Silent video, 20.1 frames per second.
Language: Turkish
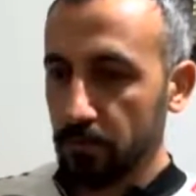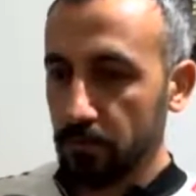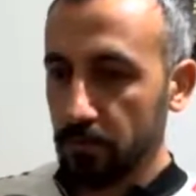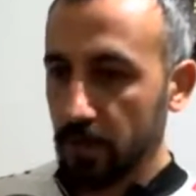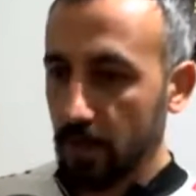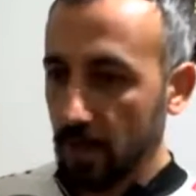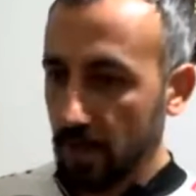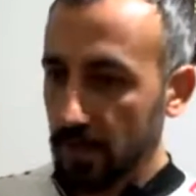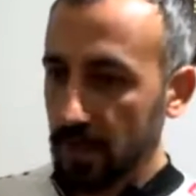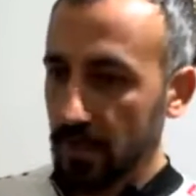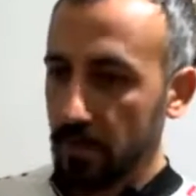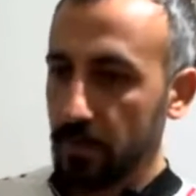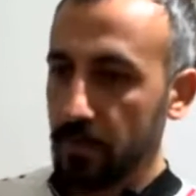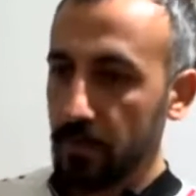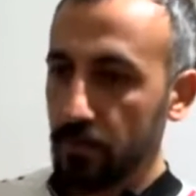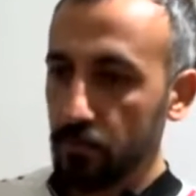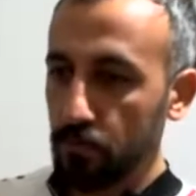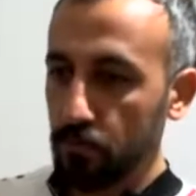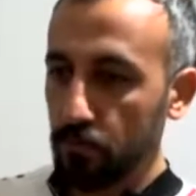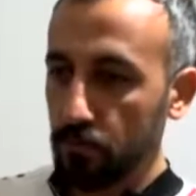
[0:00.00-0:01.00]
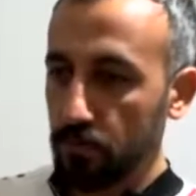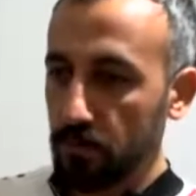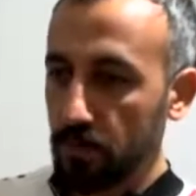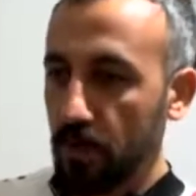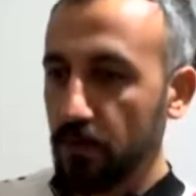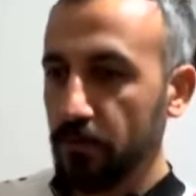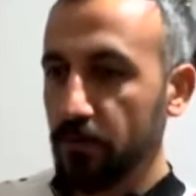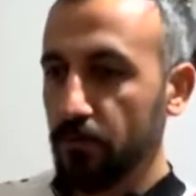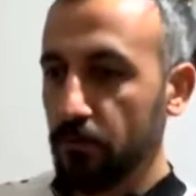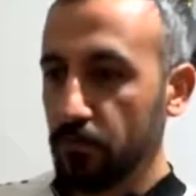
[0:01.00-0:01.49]
yakın zamanda duyduk.
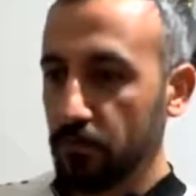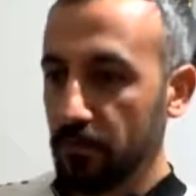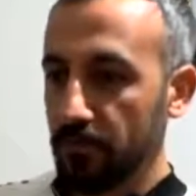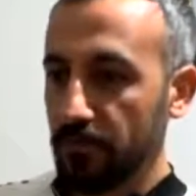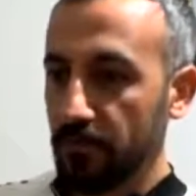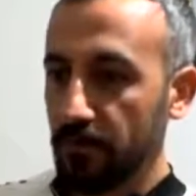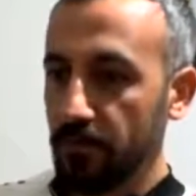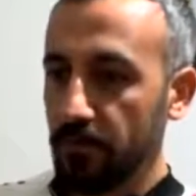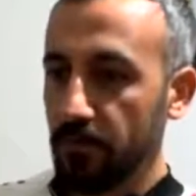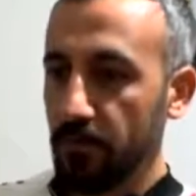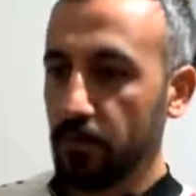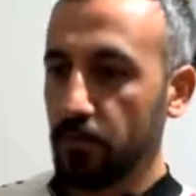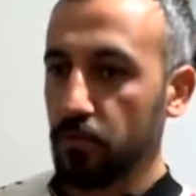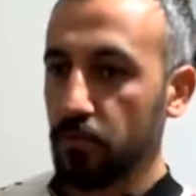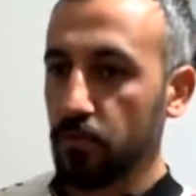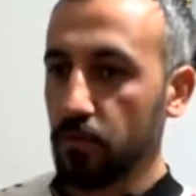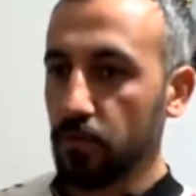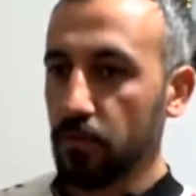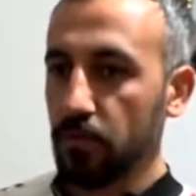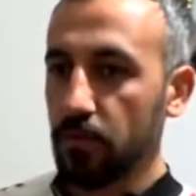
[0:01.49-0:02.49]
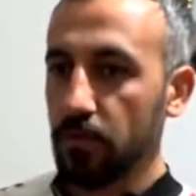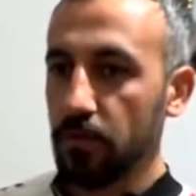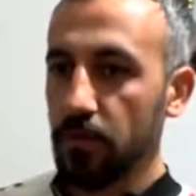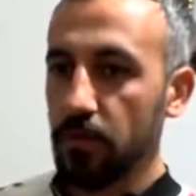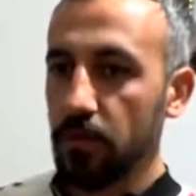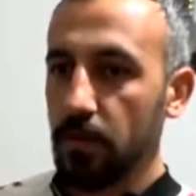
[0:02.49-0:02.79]
Daha önce fotoğraflarda falan görüyorduk.